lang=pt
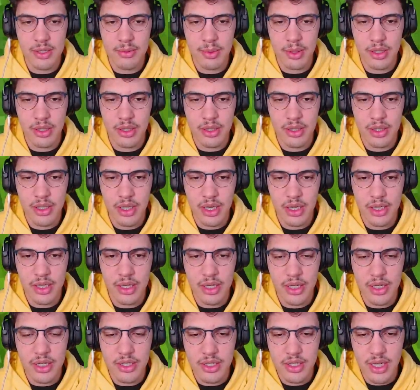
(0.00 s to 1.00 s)
pequenininha,
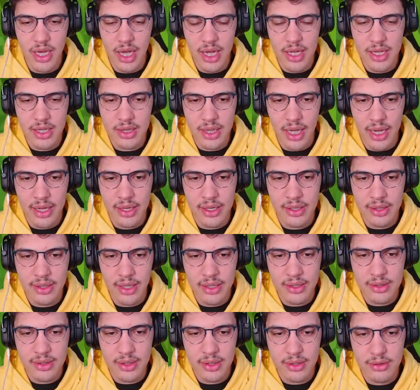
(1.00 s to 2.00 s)
grande. Aí tá, ele tá
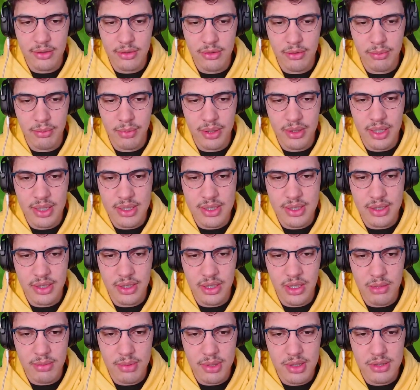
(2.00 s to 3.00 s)
entrando no meio das
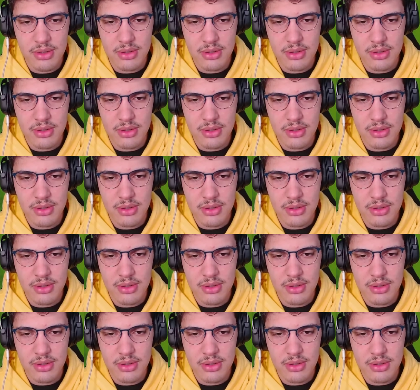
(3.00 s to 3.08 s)
gramas,